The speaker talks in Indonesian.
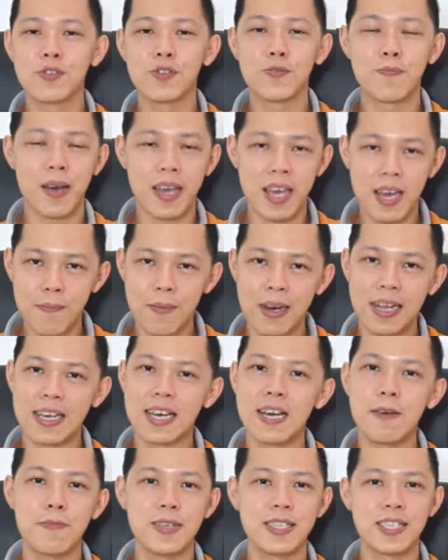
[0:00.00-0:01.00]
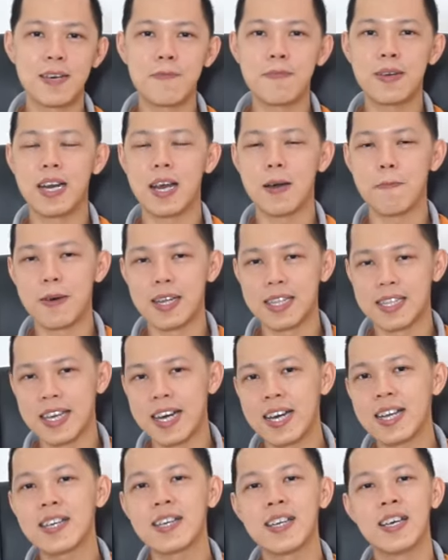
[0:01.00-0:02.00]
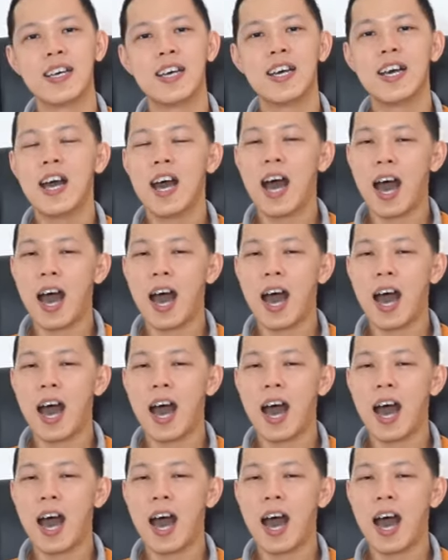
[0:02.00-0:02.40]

supaya mereka bisa mendapatkan